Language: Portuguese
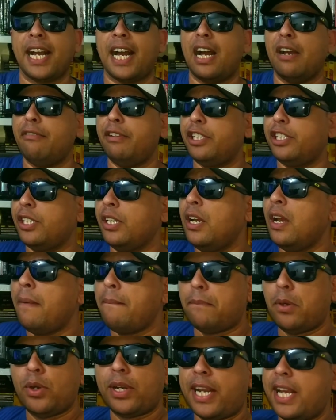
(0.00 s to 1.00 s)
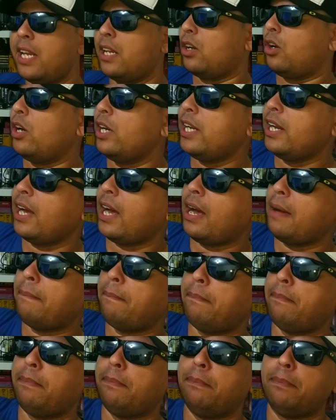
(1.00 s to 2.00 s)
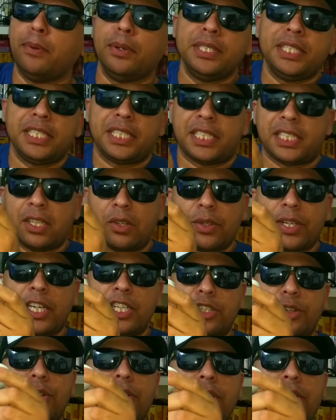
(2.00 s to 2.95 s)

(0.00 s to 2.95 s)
clicáveis. Porém, olha a posição que